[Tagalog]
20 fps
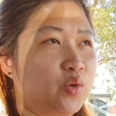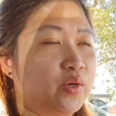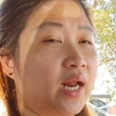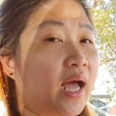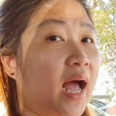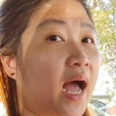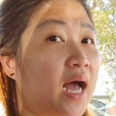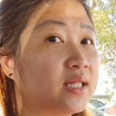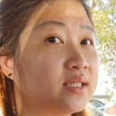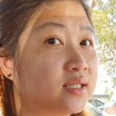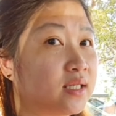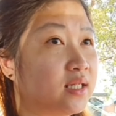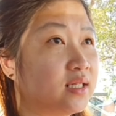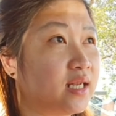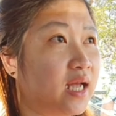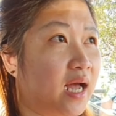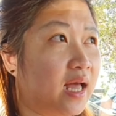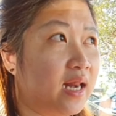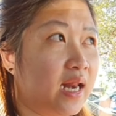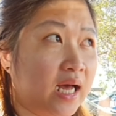so na cancel
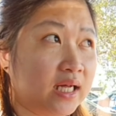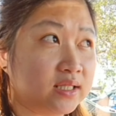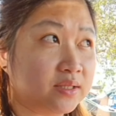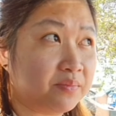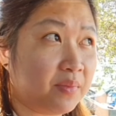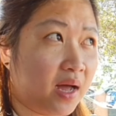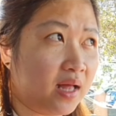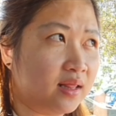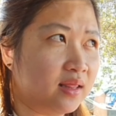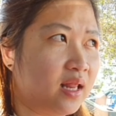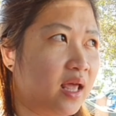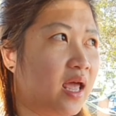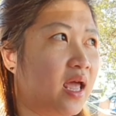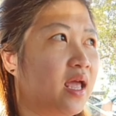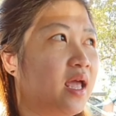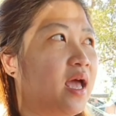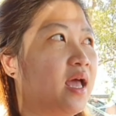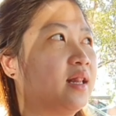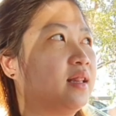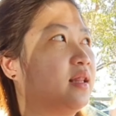nga last
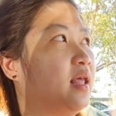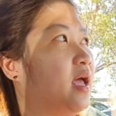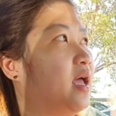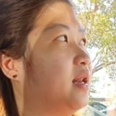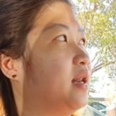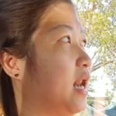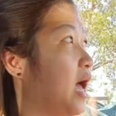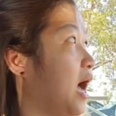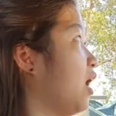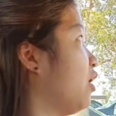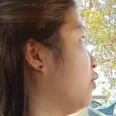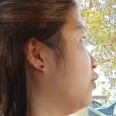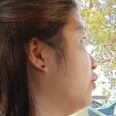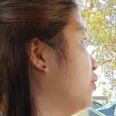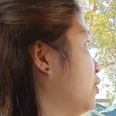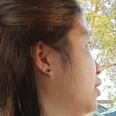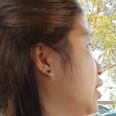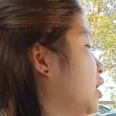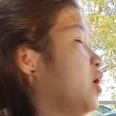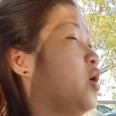Monday and then
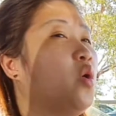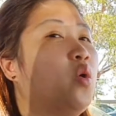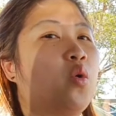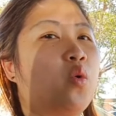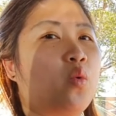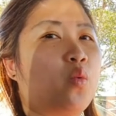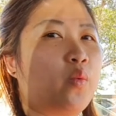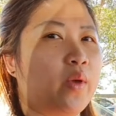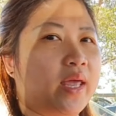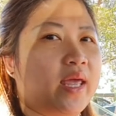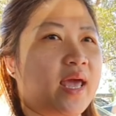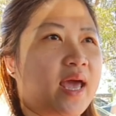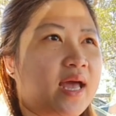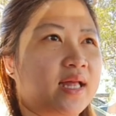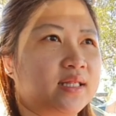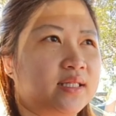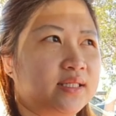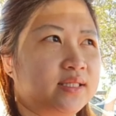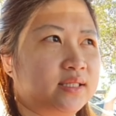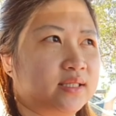now
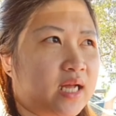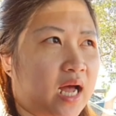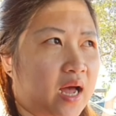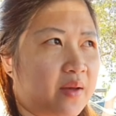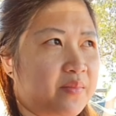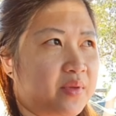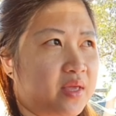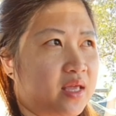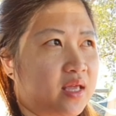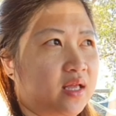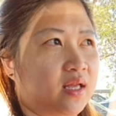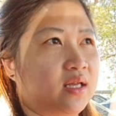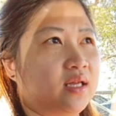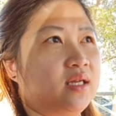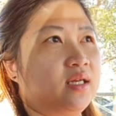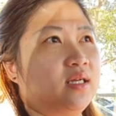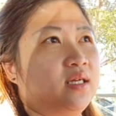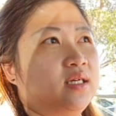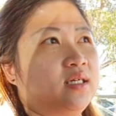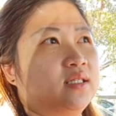weekend is coming.
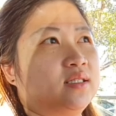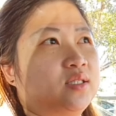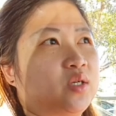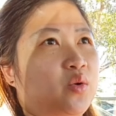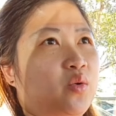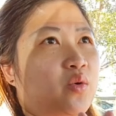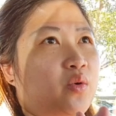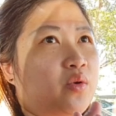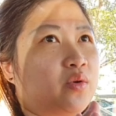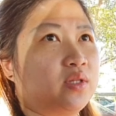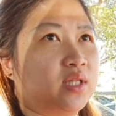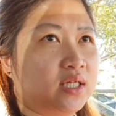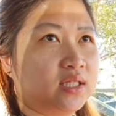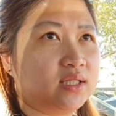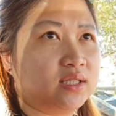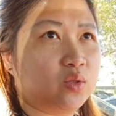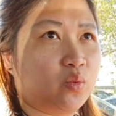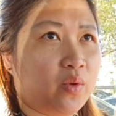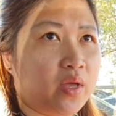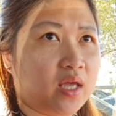So,
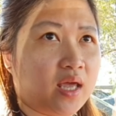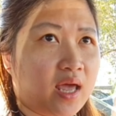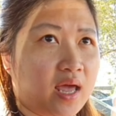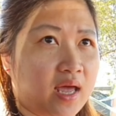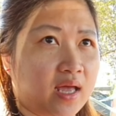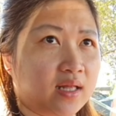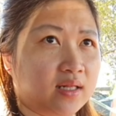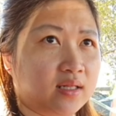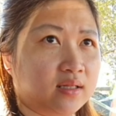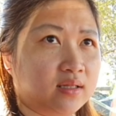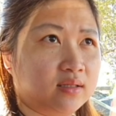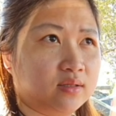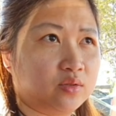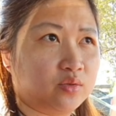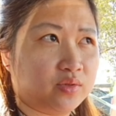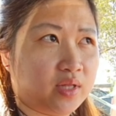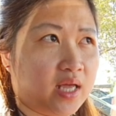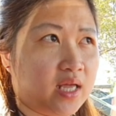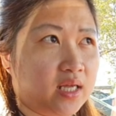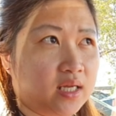this weekend,
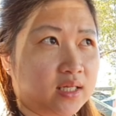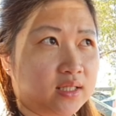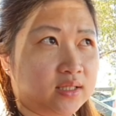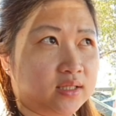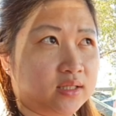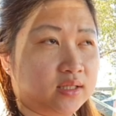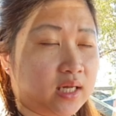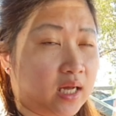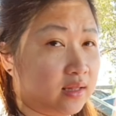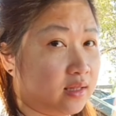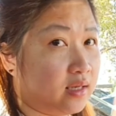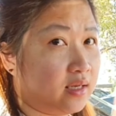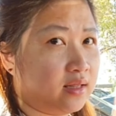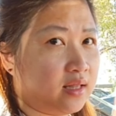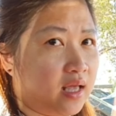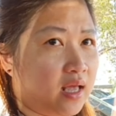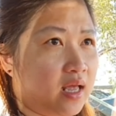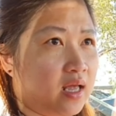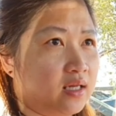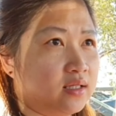today is
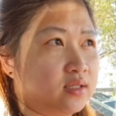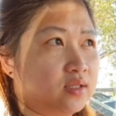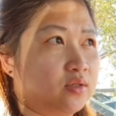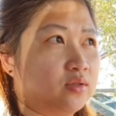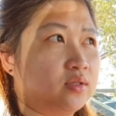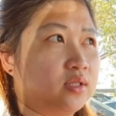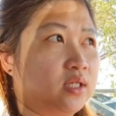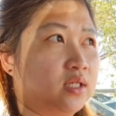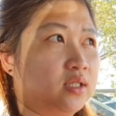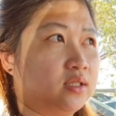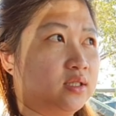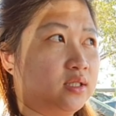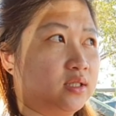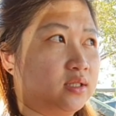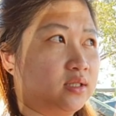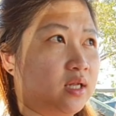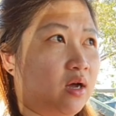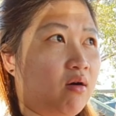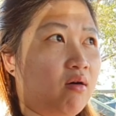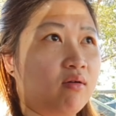Saturday. So, this
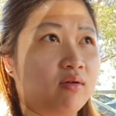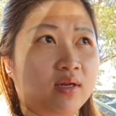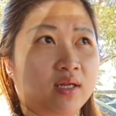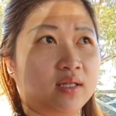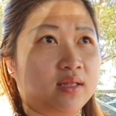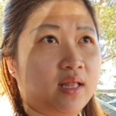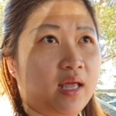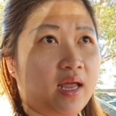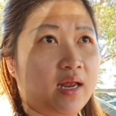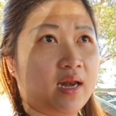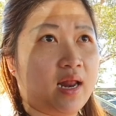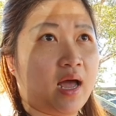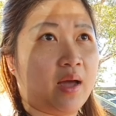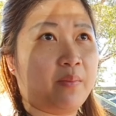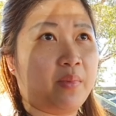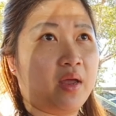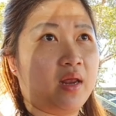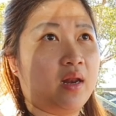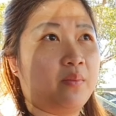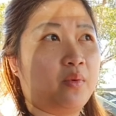is the only day na
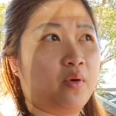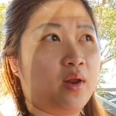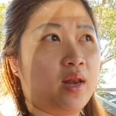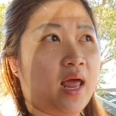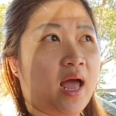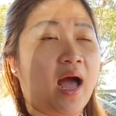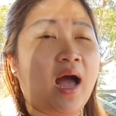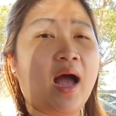available